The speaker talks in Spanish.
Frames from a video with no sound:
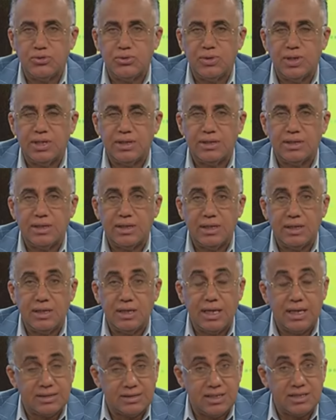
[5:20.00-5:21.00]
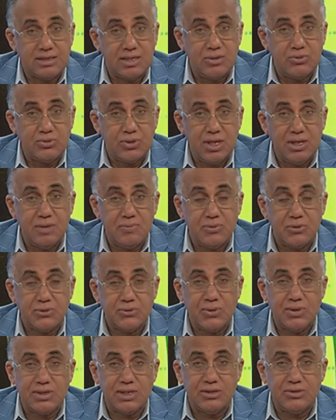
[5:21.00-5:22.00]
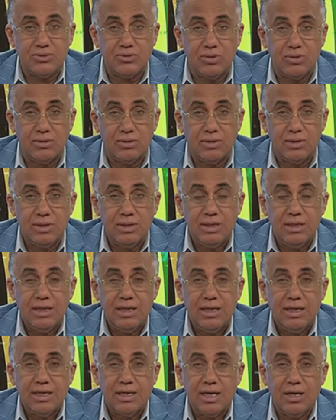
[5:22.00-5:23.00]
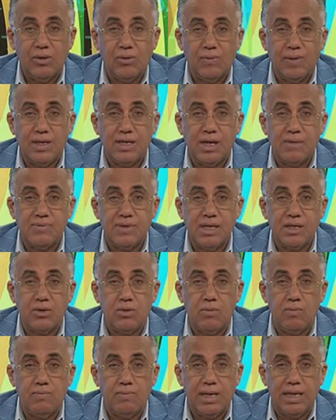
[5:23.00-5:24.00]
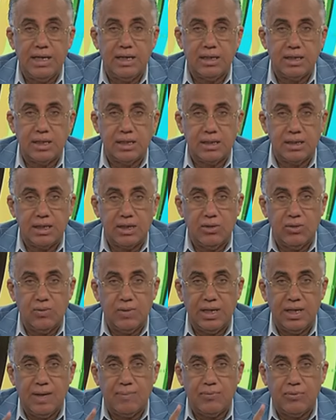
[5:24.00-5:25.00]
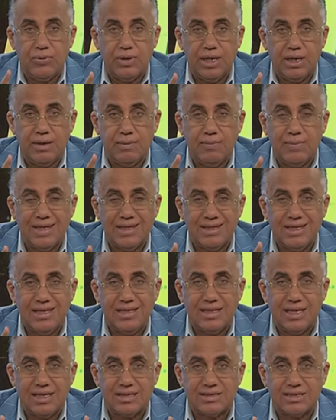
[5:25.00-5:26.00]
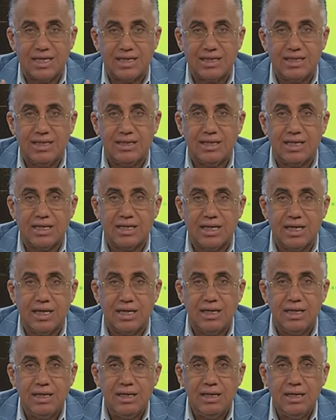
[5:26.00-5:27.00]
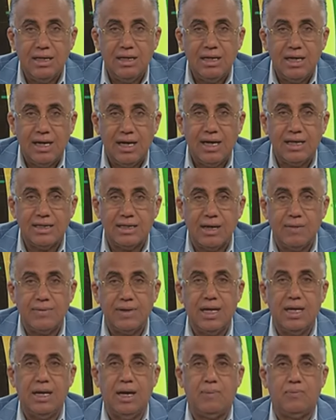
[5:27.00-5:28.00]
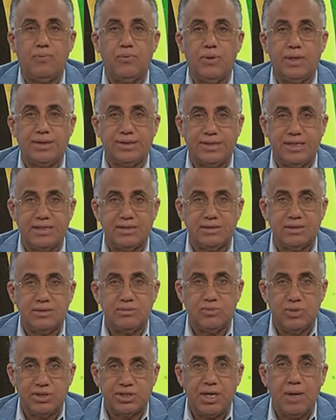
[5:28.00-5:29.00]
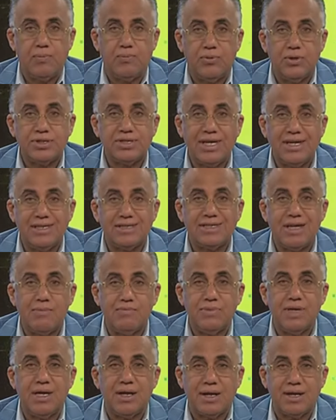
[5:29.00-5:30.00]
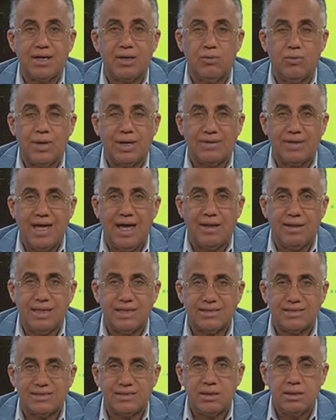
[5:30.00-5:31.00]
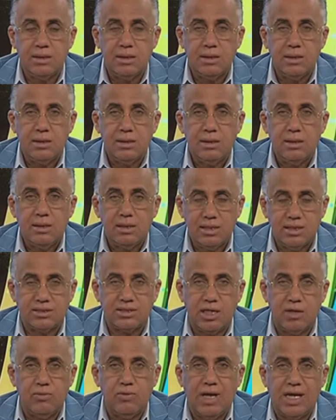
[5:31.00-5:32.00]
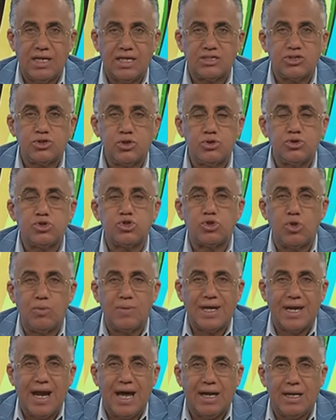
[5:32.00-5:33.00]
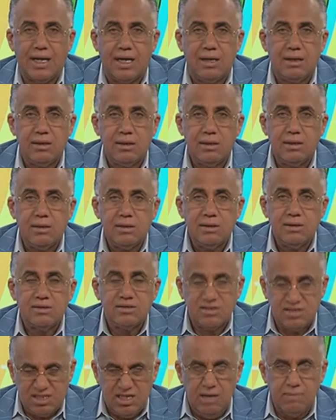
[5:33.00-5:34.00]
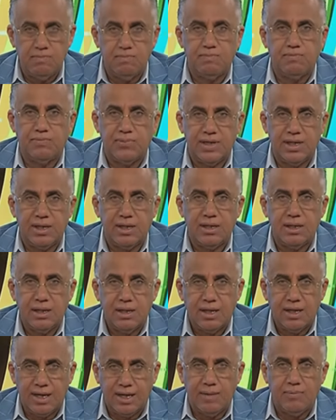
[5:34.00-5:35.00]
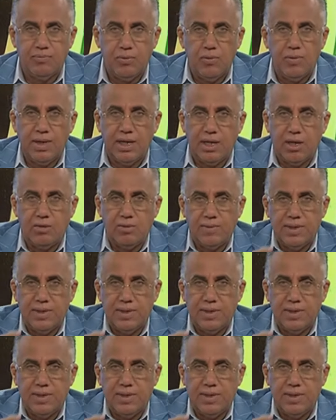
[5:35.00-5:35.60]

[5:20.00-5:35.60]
Yunen, gracias a ustedes por su atención. Que nos vaya bien con Blinken, que no venga a poner medidas aquí de que hay que abrir las puertas. Nuestras puertas están bien resguardadas. Mm. Esta es una nación soberana, siempre República